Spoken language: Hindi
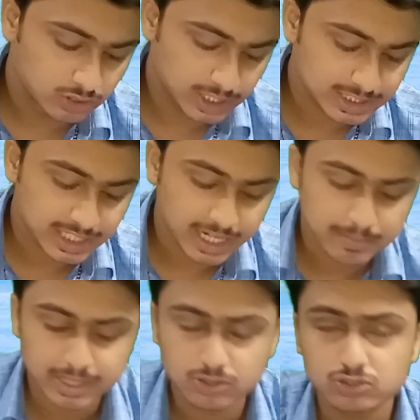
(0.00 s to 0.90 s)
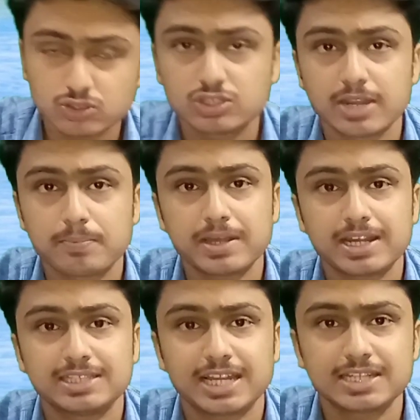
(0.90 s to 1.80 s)
तो दस ग्राम का दोस्तों
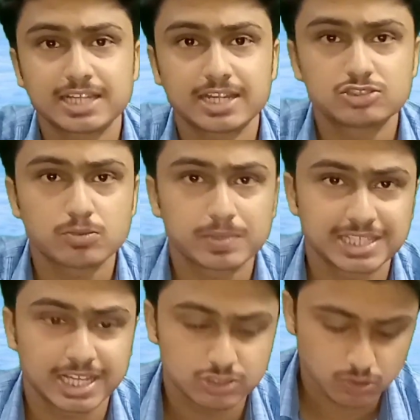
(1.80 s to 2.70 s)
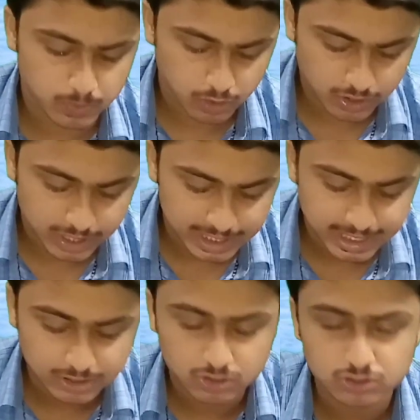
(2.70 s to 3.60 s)
तिरपन हजार चार सौ पचास रुपये और
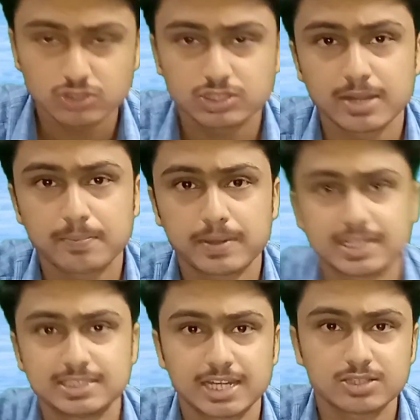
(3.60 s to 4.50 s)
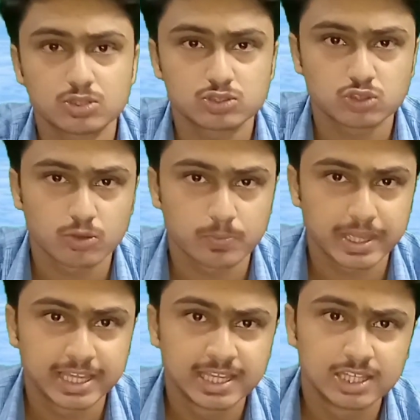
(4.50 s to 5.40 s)
कल था दोस्तों तिरपन हजार दो सौ
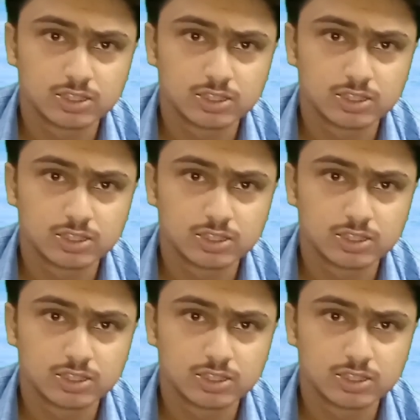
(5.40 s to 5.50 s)
रुपये